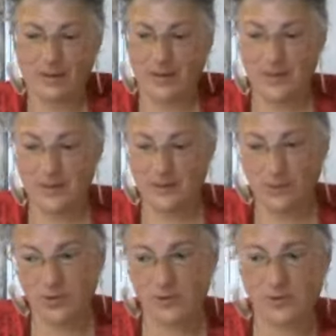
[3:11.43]
Et
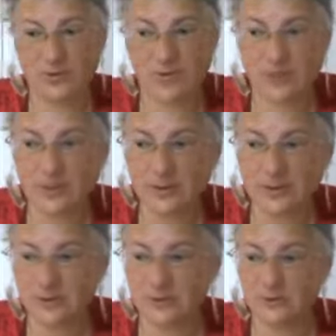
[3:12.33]
que, eh
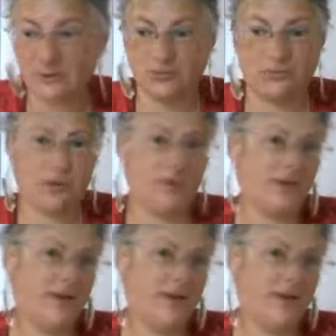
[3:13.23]
bien, euh, souvent,